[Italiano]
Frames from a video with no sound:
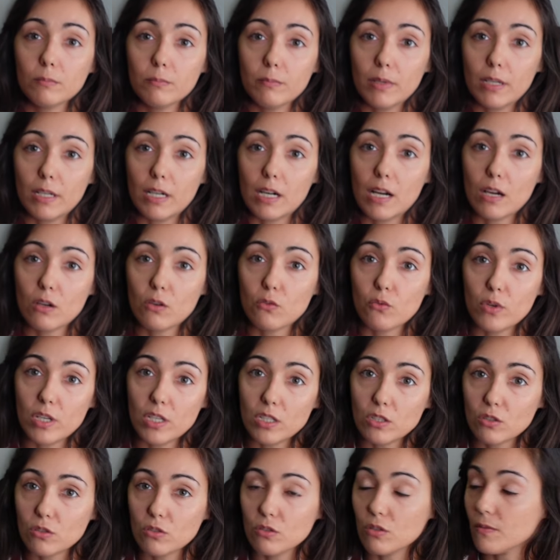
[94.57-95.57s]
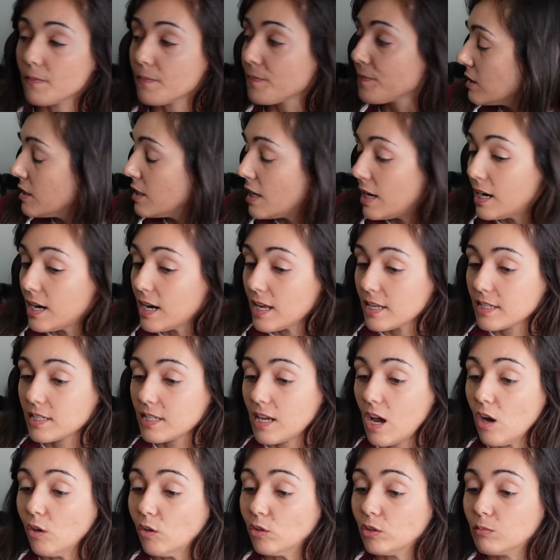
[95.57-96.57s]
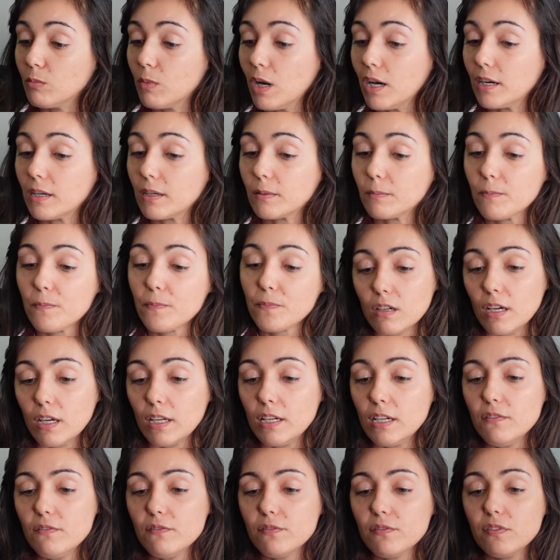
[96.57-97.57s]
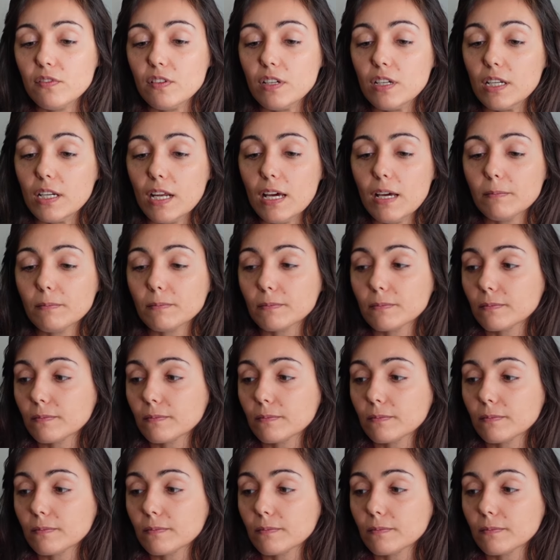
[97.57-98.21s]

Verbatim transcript: per l'acquisto della soundbar ed infine,